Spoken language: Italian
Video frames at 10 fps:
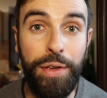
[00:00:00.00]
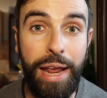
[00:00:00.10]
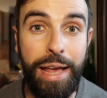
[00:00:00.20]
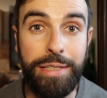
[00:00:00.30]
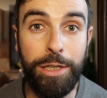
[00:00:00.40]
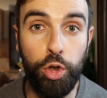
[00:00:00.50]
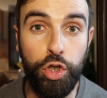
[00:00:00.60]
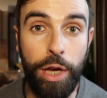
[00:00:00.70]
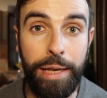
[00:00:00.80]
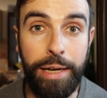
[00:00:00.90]
Firenze lo
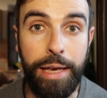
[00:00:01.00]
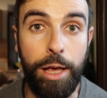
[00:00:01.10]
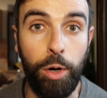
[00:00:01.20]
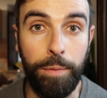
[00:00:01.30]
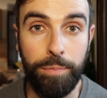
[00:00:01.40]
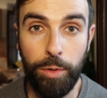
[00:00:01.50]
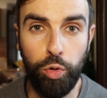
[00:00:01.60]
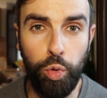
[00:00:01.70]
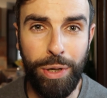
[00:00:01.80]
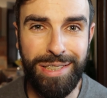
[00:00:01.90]
sceglie nero.
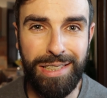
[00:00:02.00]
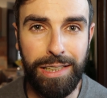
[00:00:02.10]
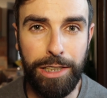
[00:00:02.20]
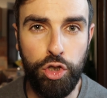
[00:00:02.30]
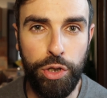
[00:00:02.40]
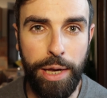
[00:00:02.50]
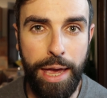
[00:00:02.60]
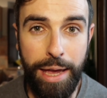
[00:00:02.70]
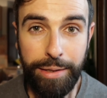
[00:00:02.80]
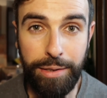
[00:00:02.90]
Due
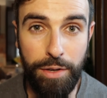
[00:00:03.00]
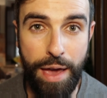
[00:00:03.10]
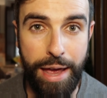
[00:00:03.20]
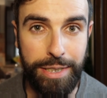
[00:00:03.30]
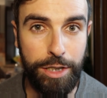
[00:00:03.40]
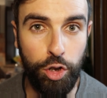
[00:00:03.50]
strategie diverse.